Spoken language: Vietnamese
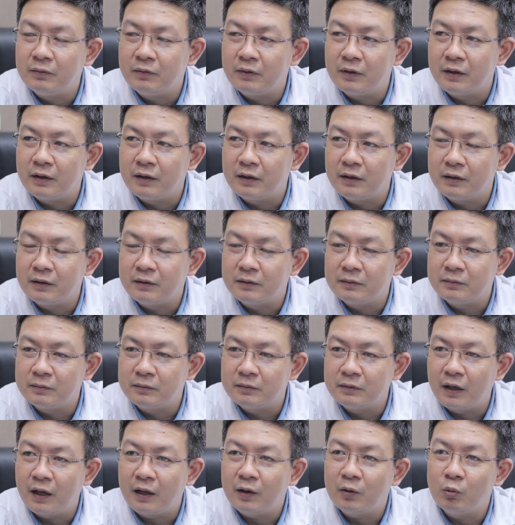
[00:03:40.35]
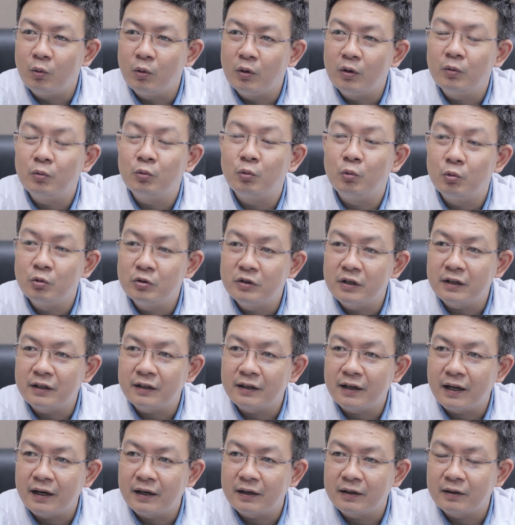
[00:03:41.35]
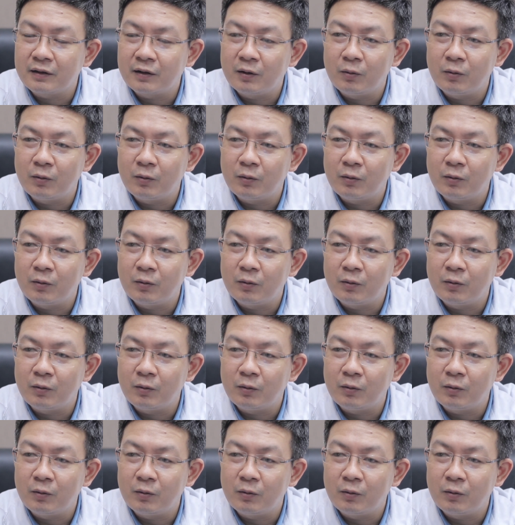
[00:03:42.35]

và ăn uống không đủ chất hạn,